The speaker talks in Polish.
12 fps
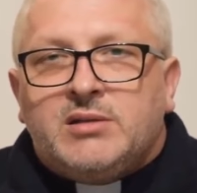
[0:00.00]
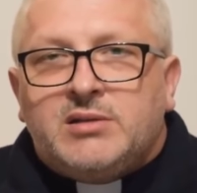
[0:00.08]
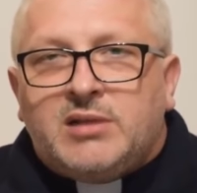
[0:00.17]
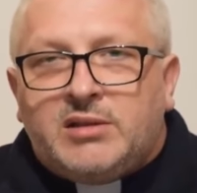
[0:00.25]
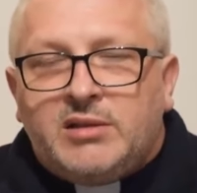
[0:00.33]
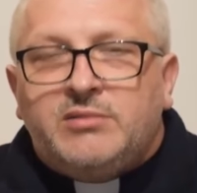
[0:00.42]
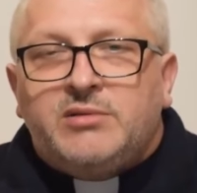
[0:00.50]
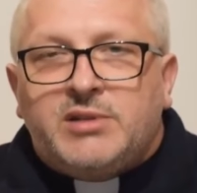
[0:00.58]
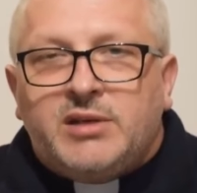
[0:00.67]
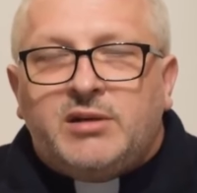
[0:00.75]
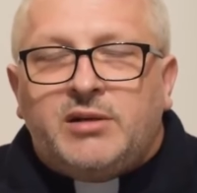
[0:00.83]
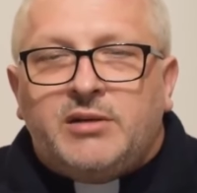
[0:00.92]
Za tę
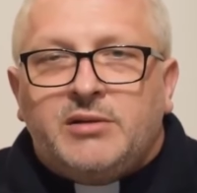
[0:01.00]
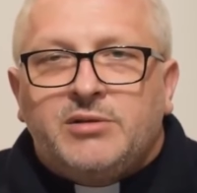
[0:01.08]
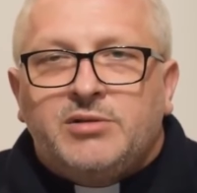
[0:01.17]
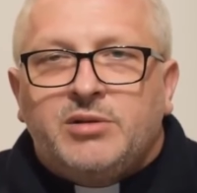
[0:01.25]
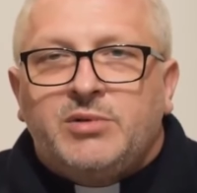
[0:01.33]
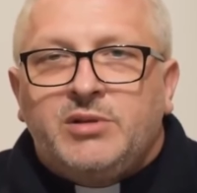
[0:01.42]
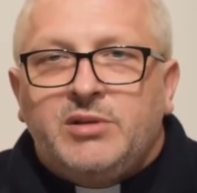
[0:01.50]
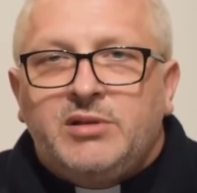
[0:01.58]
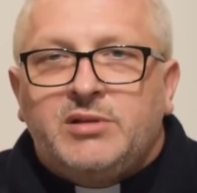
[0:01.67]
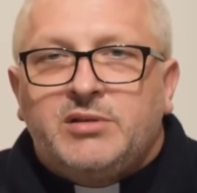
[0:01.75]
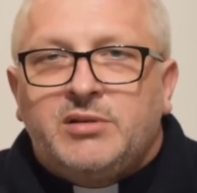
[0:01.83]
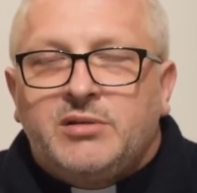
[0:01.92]
cenę, żeby
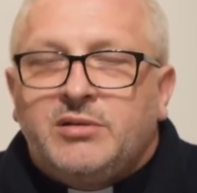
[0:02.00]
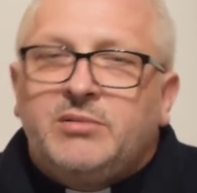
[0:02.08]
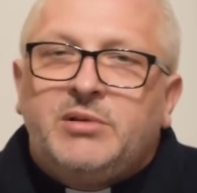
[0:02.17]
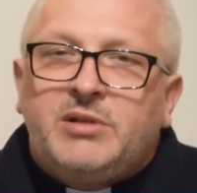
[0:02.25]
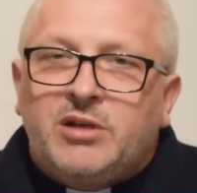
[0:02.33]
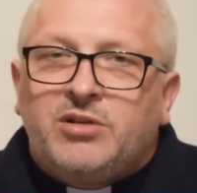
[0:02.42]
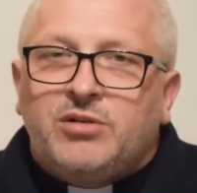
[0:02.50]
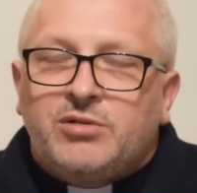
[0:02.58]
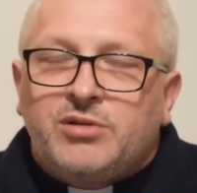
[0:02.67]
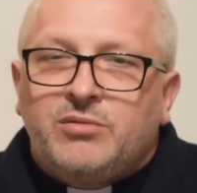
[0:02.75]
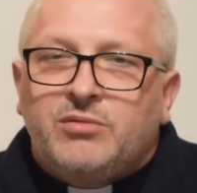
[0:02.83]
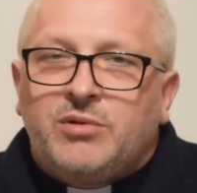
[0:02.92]
nic nie
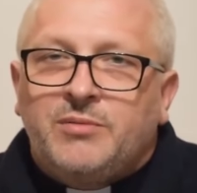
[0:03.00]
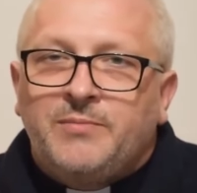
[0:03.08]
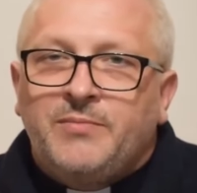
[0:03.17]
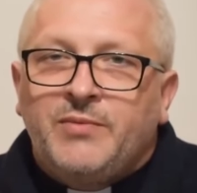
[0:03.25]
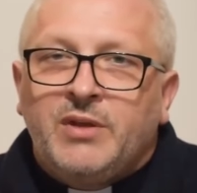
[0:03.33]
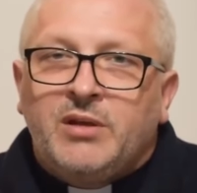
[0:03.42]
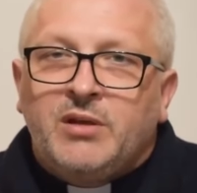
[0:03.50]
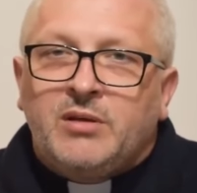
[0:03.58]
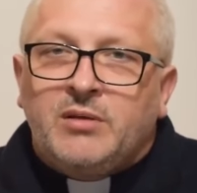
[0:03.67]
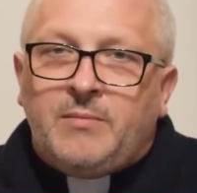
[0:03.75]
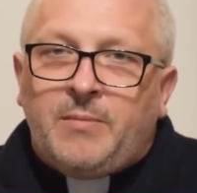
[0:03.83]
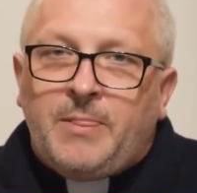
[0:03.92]
groziło,
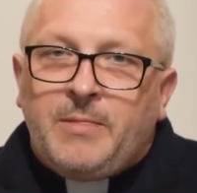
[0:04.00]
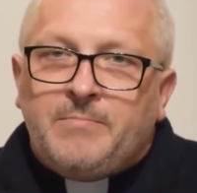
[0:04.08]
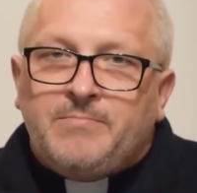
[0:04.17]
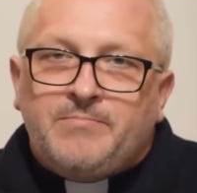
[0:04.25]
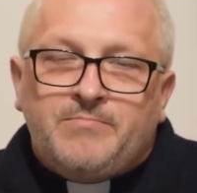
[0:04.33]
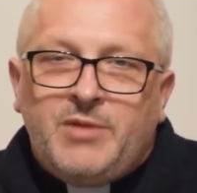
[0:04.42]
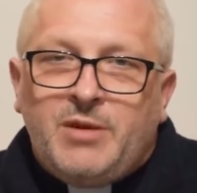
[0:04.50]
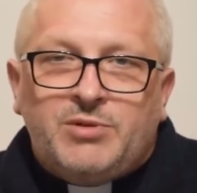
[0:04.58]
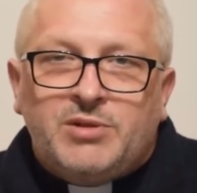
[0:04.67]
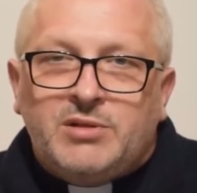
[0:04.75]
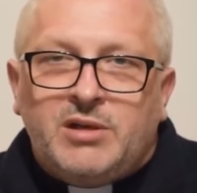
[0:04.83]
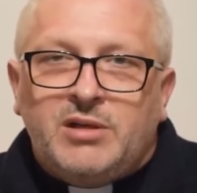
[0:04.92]
nie
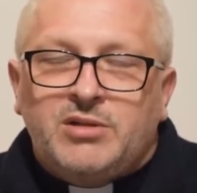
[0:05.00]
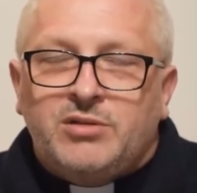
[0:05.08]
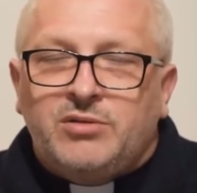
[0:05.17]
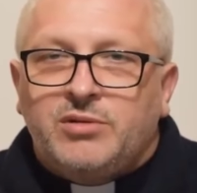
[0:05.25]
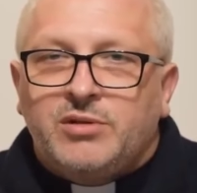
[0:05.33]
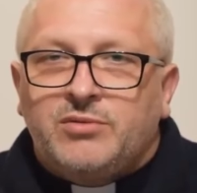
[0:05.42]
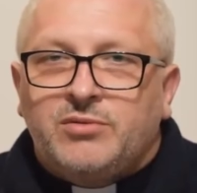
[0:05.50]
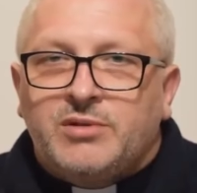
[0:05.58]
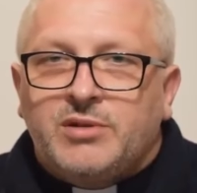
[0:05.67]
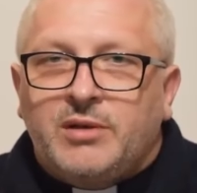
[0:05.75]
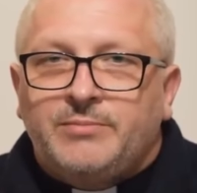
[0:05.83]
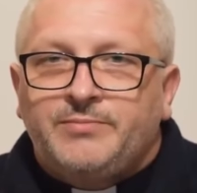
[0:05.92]
przyznaje się do
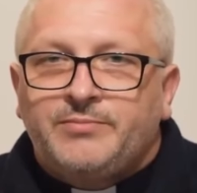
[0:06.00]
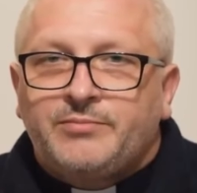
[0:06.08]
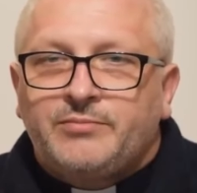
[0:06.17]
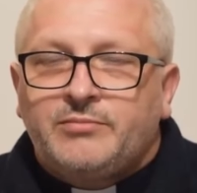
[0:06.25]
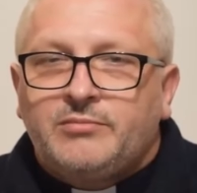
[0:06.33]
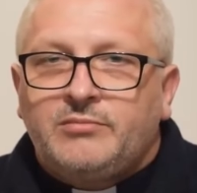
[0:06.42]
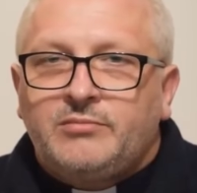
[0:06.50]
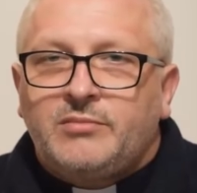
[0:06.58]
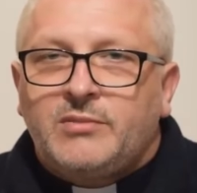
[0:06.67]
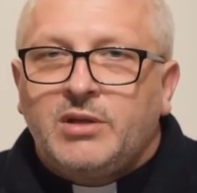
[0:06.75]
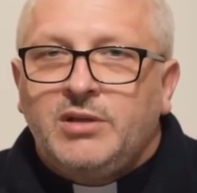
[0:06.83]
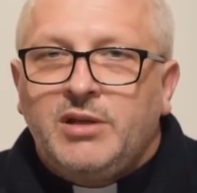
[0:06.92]
Chrystusa.
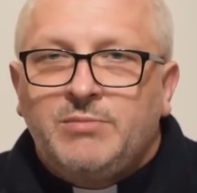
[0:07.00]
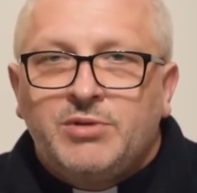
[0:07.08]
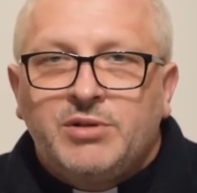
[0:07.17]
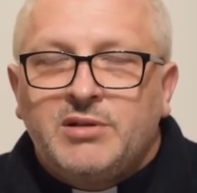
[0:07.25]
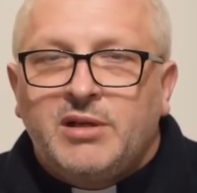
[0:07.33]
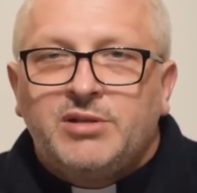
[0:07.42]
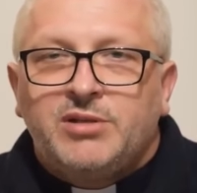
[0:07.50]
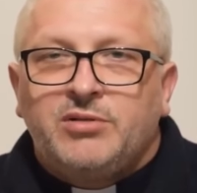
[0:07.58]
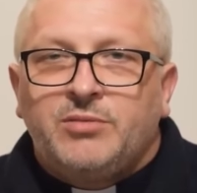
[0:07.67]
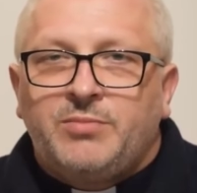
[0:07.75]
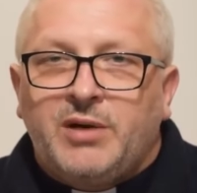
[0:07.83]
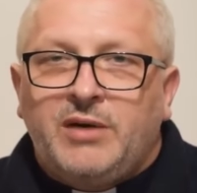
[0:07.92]
Nie przyznaje się
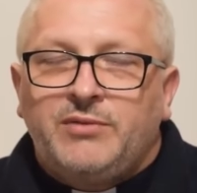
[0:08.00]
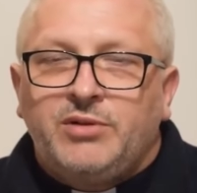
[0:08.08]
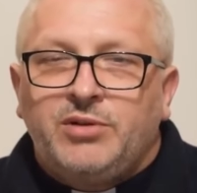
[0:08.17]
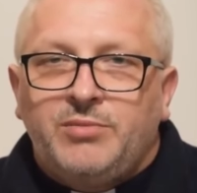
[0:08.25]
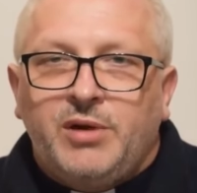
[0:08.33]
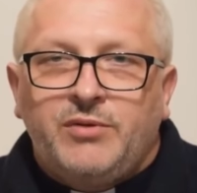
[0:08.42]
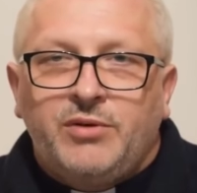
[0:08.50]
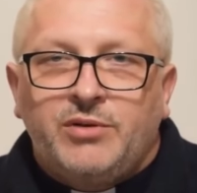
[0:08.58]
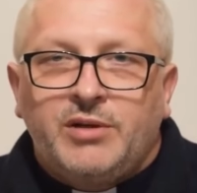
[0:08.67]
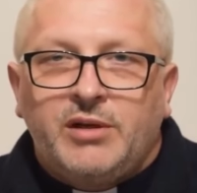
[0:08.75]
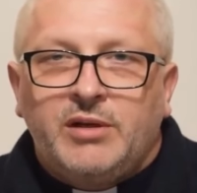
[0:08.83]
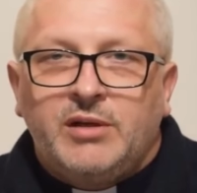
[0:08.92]
do prawdy
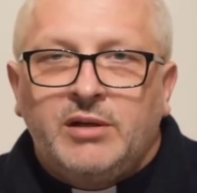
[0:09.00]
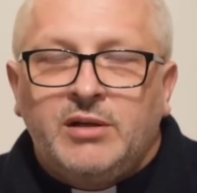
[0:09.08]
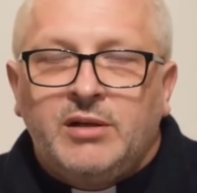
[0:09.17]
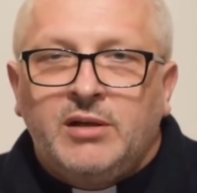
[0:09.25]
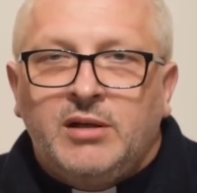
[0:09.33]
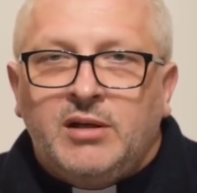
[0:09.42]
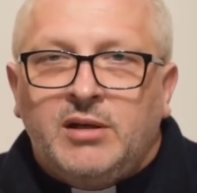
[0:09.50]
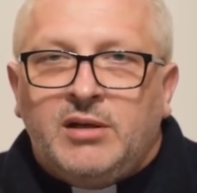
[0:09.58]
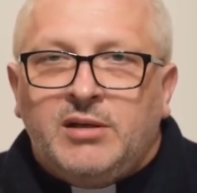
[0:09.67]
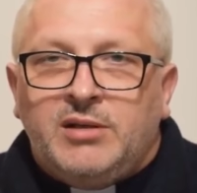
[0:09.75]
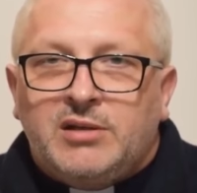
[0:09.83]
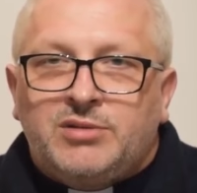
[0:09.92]
objawionej.
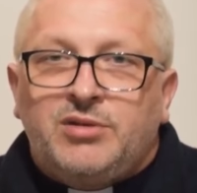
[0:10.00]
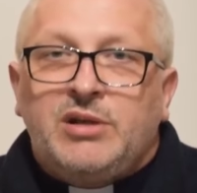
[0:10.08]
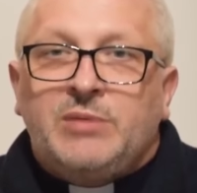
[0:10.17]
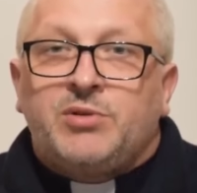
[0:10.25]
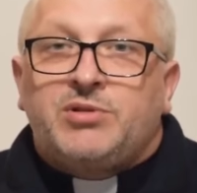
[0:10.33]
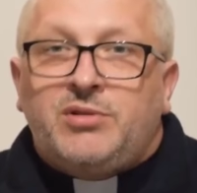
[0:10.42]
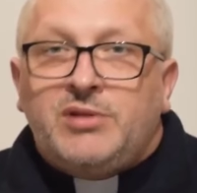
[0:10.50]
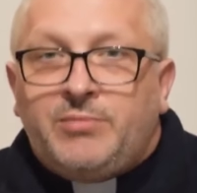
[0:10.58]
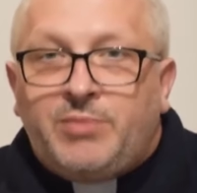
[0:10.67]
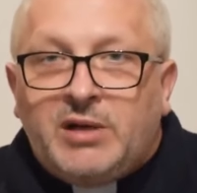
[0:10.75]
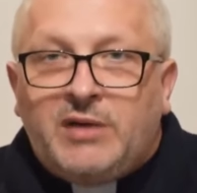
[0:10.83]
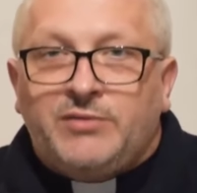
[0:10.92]
Nie stoję po stronie
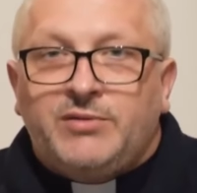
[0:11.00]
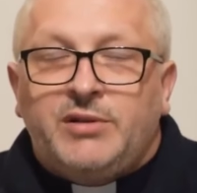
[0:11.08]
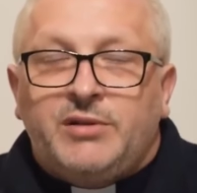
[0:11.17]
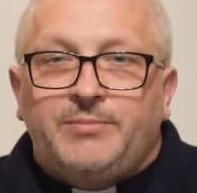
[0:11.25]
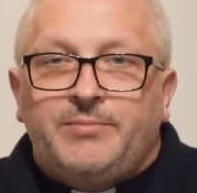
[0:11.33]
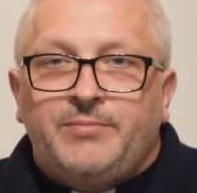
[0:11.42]
prawdy.